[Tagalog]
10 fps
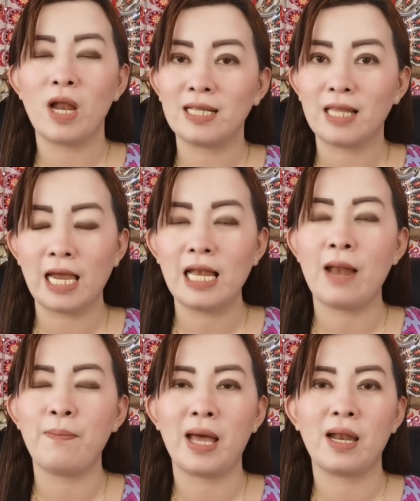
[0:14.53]
walang
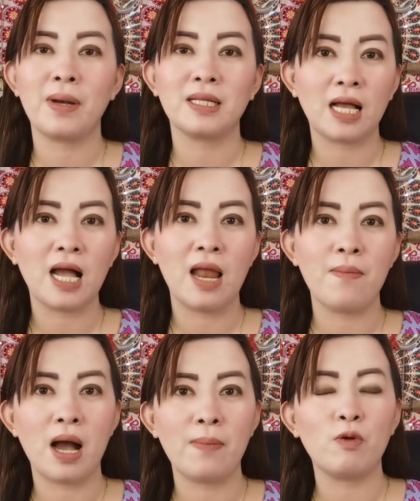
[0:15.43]
dahilan para magtagal
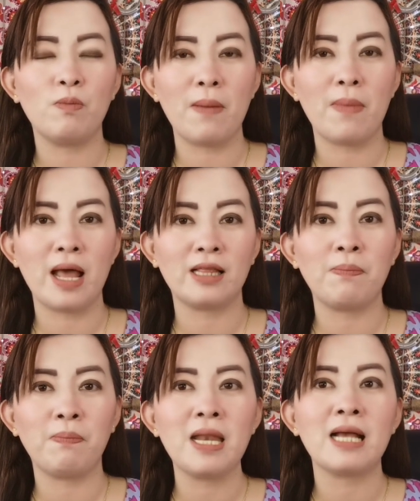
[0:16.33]
ang mga problema
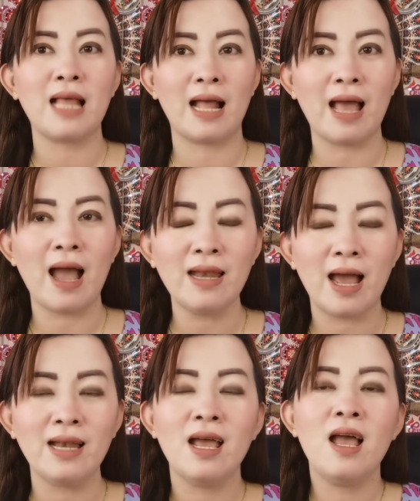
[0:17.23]
natin
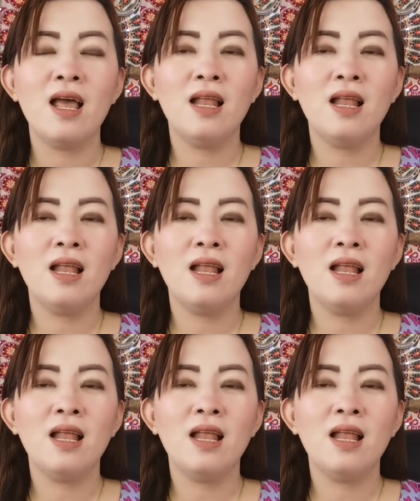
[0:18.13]
pinagdadaanan.